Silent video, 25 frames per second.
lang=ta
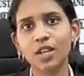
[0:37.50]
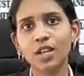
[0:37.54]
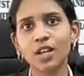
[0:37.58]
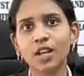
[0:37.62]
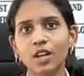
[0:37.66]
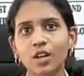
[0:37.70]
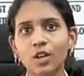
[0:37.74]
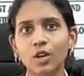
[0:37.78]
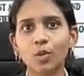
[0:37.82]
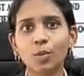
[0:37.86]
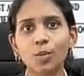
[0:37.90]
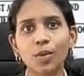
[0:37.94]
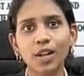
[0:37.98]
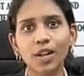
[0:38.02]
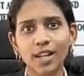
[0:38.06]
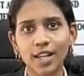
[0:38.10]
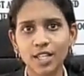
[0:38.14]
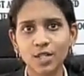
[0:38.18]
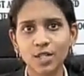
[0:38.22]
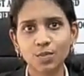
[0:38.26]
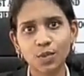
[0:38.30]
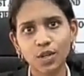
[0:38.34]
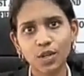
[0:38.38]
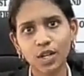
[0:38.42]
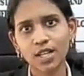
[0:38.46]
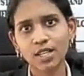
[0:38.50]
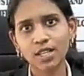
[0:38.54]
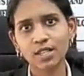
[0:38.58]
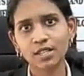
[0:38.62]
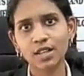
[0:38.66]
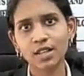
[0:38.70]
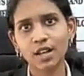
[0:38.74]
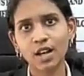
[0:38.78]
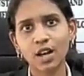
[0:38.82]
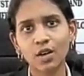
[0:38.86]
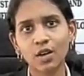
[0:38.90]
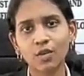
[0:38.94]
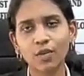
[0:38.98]
ரொம்ப லெஸ் ப்ரைஸ்
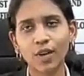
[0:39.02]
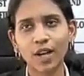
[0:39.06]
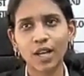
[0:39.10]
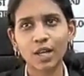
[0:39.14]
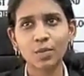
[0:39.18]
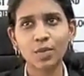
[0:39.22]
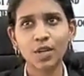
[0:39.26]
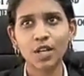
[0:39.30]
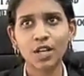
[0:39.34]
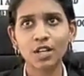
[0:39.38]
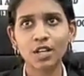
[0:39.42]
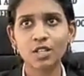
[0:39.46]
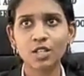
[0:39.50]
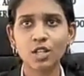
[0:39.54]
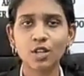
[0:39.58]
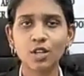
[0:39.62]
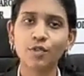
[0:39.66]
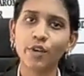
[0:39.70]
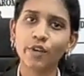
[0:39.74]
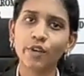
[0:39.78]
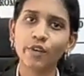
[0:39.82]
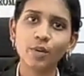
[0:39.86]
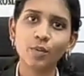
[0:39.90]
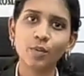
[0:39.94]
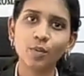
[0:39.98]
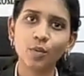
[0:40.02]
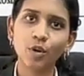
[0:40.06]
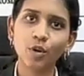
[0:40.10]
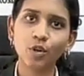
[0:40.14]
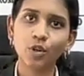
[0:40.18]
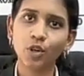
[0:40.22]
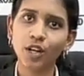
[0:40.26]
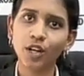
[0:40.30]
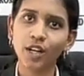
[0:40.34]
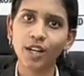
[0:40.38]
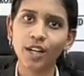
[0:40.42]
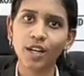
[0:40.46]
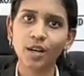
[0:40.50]
தான் வை பிகாஸ் ஆஃப் அவர் மோட்டோ
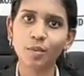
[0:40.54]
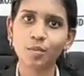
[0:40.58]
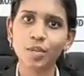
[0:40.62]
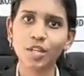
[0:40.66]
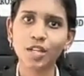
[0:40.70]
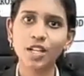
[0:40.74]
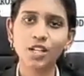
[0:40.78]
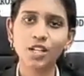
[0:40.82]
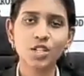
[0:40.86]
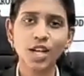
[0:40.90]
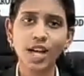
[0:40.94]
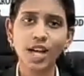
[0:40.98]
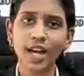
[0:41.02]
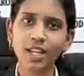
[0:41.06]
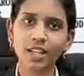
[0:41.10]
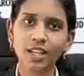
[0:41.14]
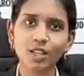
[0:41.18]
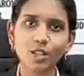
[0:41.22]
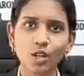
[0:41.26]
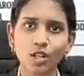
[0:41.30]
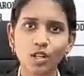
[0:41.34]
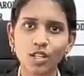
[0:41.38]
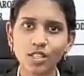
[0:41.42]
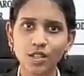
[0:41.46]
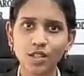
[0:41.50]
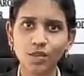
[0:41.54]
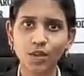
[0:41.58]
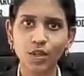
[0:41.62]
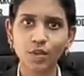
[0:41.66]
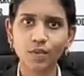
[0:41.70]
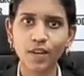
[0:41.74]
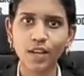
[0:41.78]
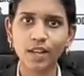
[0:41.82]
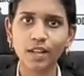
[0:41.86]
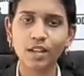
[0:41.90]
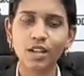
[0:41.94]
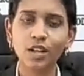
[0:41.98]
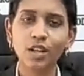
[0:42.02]
என்ன அப்படின்னா ஷேரிங் நாலேஜ்
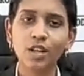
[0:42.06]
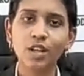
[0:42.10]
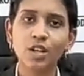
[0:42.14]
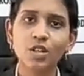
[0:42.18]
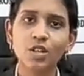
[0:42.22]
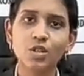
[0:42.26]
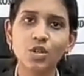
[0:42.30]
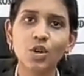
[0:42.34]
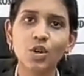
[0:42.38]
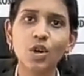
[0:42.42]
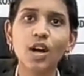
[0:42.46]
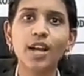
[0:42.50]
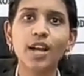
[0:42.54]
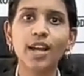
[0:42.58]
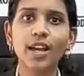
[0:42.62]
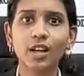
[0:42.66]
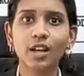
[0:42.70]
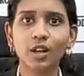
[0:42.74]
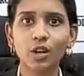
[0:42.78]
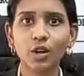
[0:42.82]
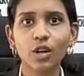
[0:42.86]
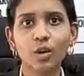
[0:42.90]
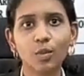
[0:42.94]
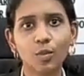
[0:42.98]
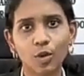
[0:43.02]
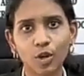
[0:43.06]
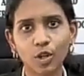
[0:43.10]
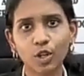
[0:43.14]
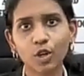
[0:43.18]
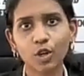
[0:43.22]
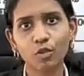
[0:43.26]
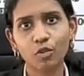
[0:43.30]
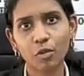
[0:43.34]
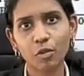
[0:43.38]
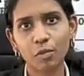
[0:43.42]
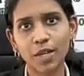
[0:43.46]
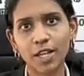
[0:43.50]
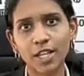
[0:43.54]
எவ்ரிவேர் ஸோ எங்களோட மோட்டோ
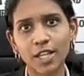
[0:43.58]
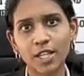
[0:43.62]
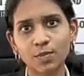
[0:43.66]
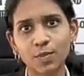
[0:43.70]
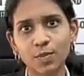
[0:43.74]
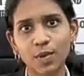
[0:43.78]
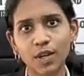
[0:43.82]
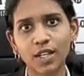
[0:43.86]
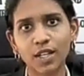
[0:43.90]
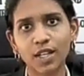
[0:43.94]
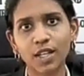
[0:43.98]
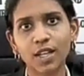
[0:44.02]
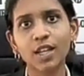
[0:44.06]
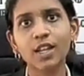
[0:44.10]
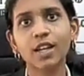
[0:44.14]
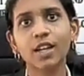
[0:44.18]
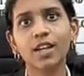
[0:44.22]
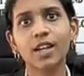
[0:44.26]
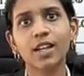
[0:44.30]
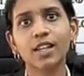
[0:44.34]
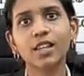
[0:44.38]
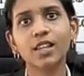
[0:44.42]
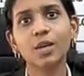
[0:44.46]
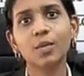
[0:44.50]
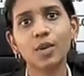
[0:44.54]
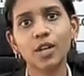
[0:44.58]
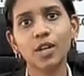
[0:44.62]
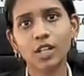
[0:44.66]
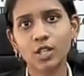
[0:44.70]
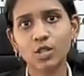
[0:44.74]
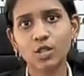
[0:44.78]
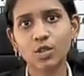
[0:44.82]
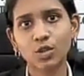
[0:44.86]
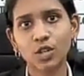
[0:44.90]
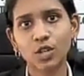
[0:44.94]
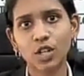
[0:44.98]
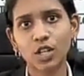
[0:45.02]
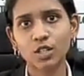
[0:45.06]
பேஸ் பண்ணி இந்த மாதிரி
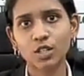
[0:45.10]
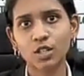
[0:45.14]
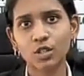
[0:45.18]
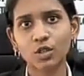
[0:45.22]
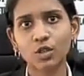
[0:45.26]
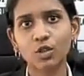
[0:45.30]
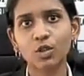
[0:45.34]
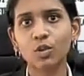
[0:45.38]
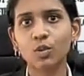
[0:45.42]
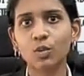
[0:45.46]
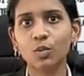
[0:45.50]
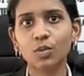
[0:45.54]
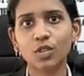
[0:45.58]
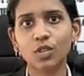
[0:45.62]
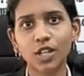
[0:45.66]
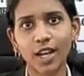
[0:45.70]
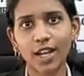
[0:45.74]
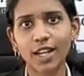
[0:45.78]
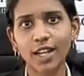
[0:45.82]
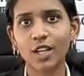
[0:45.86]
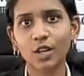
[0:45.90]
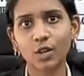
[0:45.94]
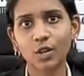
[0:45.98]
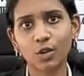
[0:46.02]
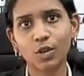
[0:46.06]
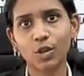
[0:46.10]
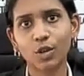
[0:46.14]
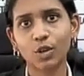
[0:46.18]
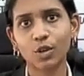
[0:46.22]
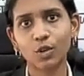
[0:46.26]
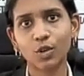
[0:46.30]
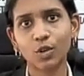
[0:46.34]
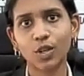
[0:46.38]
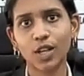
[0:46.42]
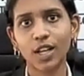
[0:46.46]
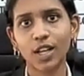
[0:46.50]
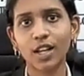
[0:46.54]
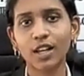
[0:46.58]
ஸ்டூடெண்ட்ஸ்க்கும் ட்ரைனிங் கொடுக்கணும்
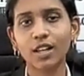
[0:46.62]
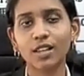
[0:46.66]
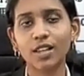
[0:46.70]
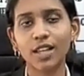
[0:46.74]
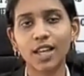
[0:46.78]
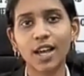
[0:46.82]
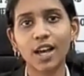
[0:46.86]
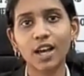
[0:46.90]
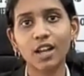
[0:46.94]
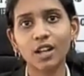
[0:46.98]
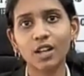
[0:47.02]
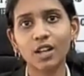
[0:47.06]
ஏன்னா தே ஆர்